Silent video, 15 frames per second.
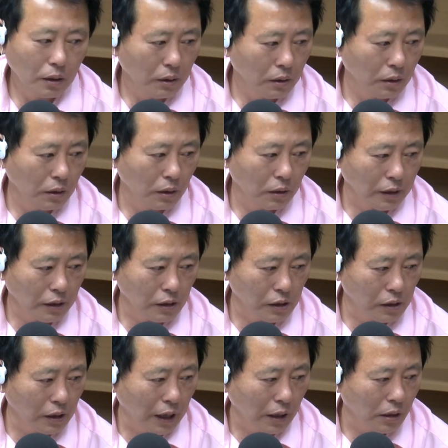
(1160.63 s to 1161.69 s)
그
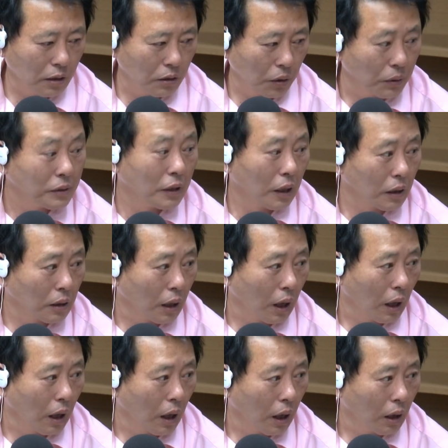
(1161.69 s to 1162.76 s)
이라크 전쟁
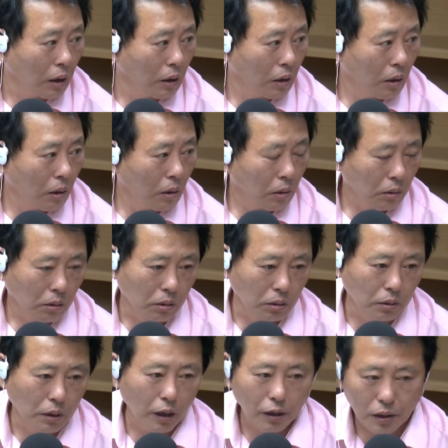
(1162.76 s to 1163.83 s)
때. 네.
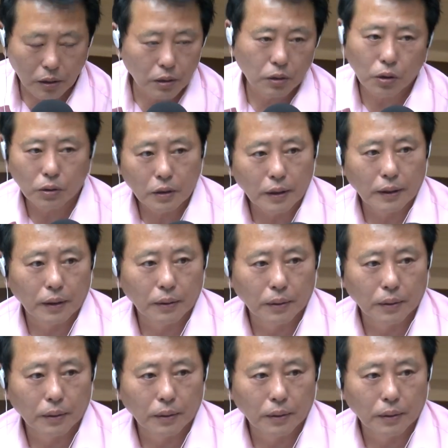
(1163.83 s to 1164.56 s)
그때 히트 쳤잖아요.